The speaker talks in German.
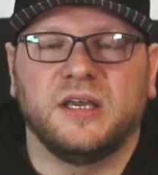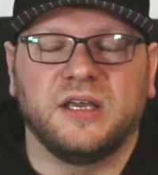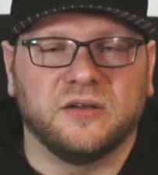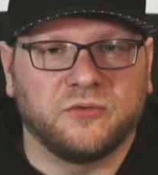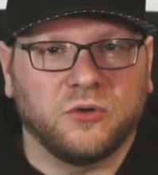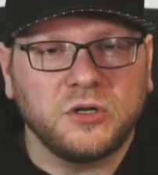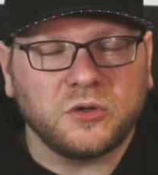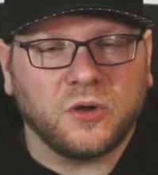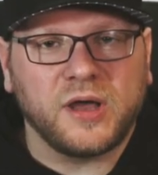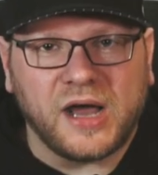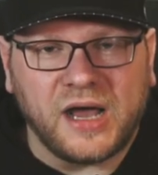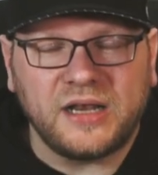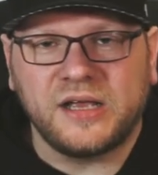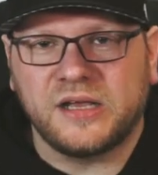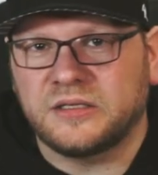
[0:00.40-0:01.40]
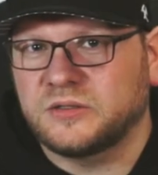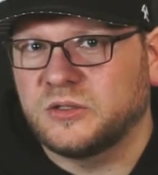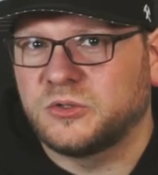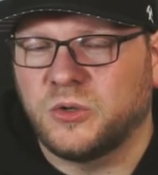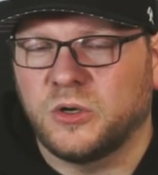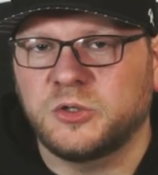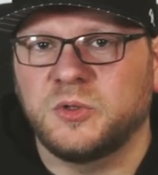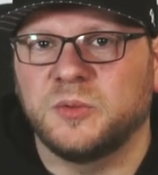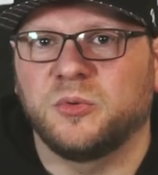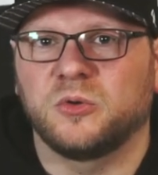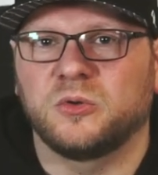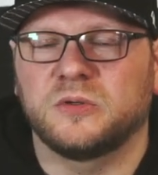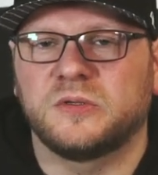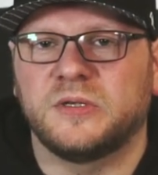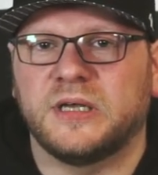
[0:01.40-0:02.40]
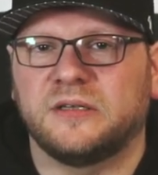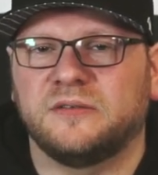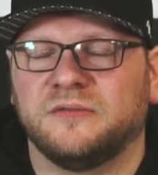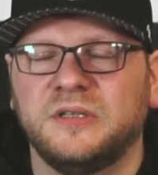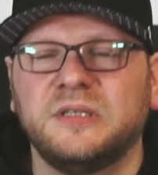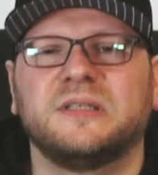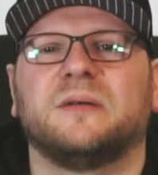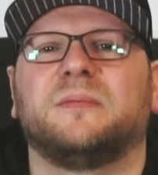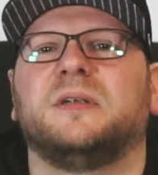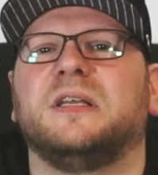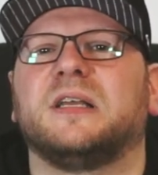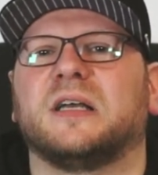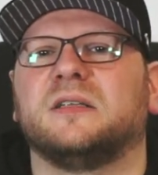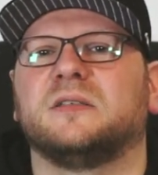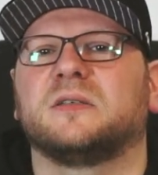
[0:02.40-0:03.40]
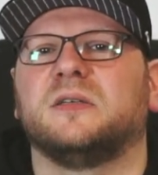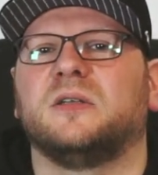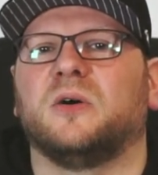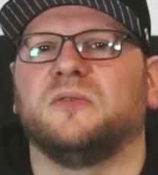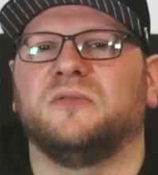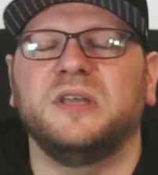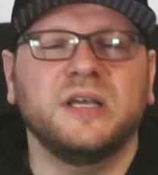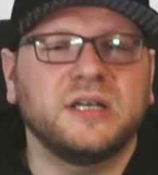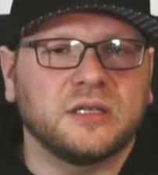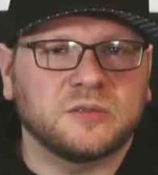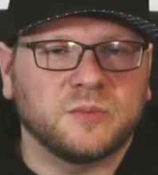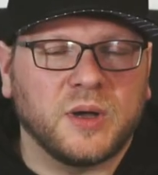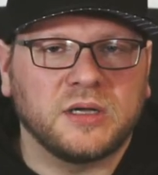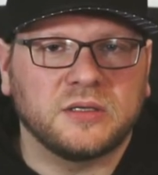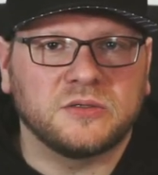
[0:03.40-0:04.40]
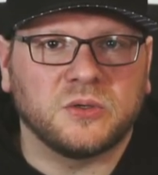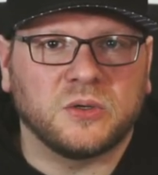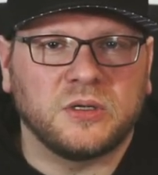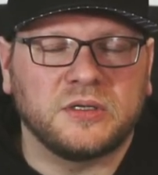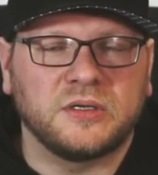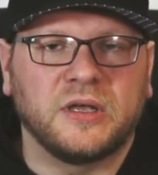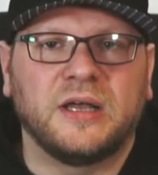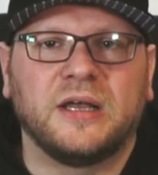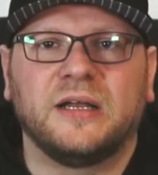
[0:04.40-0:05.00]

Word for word: Ihr wollt euer allererstes Hörspiel produzieren, wisst aber nicht ganz genau, wie ihr das machen sollt,